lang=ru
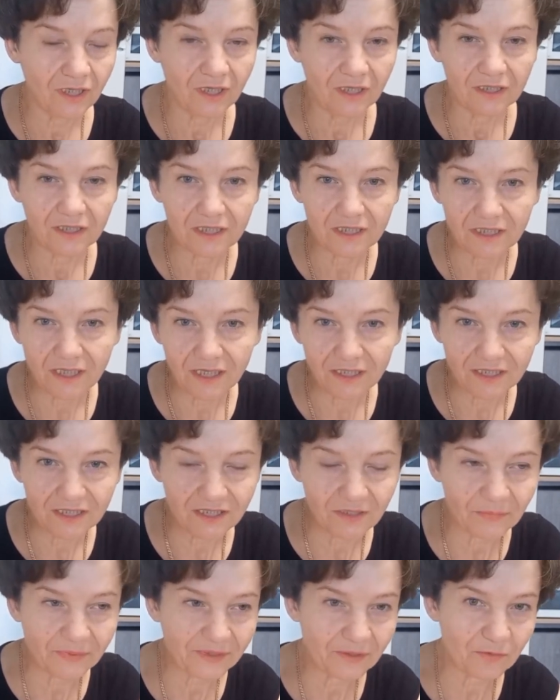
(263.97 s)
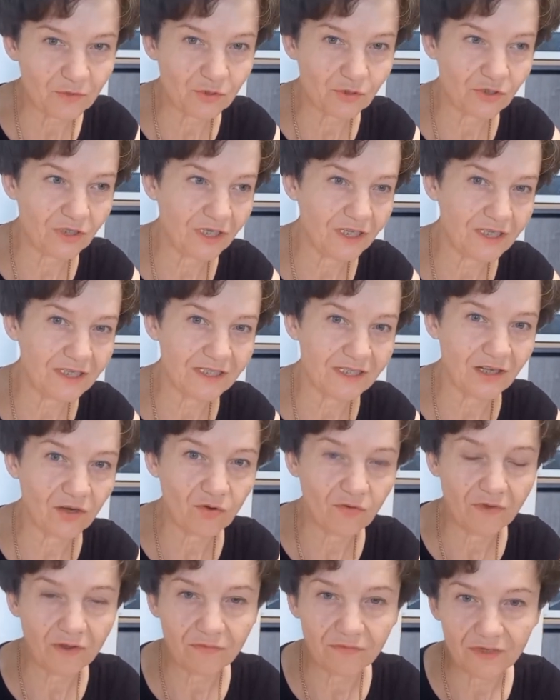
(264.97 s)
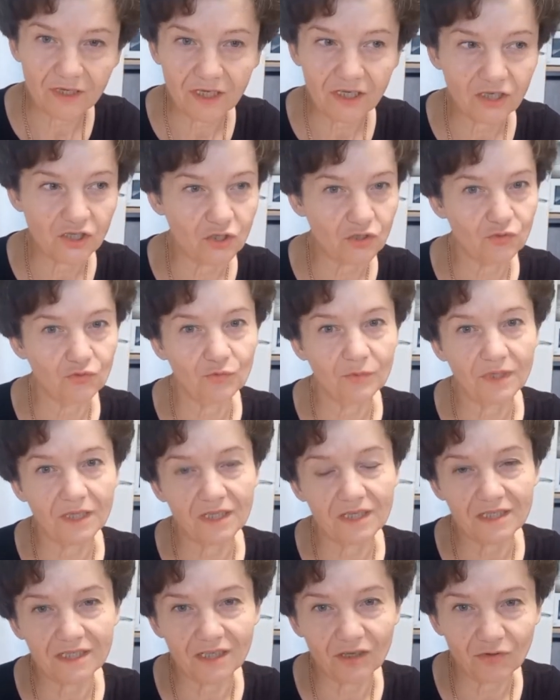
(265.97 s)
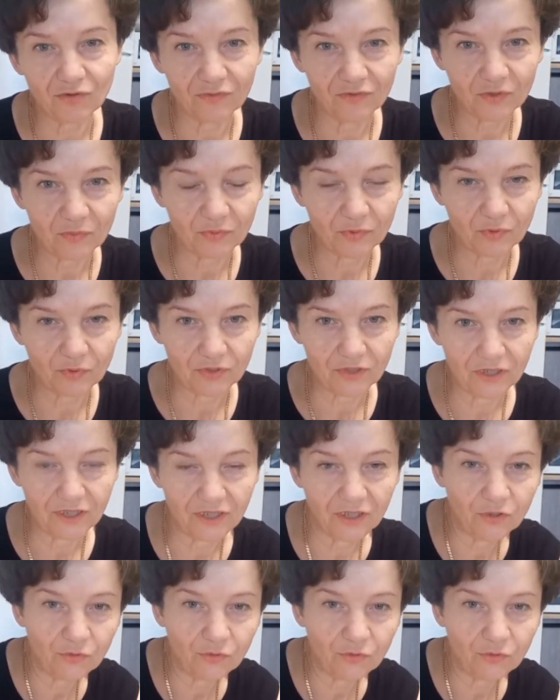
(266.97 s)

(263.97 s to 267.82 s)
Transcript: достаточно, потому что я нездорово выгляжу, у меня нездоровое похудение.